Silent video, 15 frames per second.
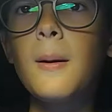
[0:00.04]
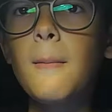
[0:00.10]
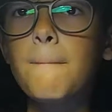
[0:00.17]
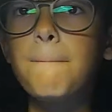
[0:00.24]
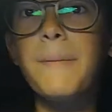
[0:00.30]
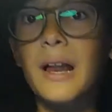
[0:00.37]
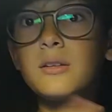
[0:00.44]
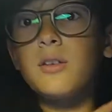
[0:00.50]

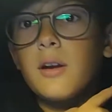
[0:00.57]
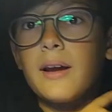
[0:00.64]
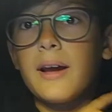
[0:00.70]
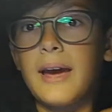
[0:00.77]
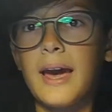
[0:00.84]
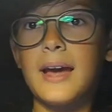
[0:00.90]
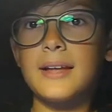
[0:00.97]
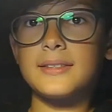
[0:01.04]
Bello
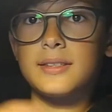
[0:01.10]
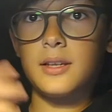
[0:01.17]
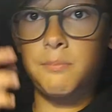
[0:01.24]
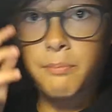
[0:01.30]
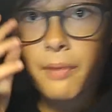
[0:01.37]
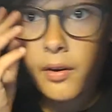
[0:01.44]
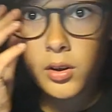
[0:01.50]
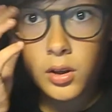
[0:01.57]
ragazzi,
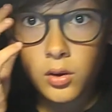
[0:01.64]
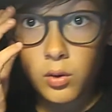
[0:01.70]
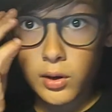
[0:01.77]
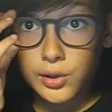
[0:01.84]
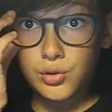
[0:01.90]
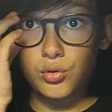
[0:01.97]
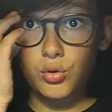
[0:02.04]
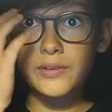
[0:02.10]
benvenuti in
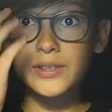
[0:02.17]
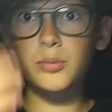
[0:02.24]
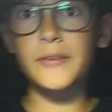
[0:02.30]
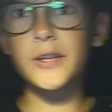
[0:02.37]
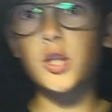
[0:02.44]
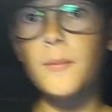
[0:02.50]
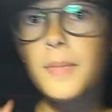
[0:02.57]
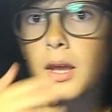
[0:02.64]
questo nuovissimo
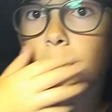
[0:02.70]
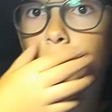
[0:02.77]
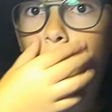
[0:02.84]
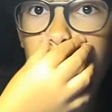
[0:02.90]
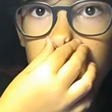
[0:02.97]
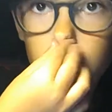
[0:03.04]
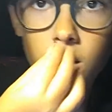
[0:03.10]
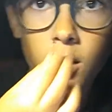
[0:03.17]
video
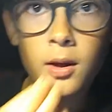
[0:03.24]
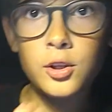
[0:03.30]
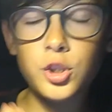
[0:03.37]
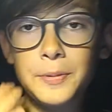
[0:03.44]
Io sono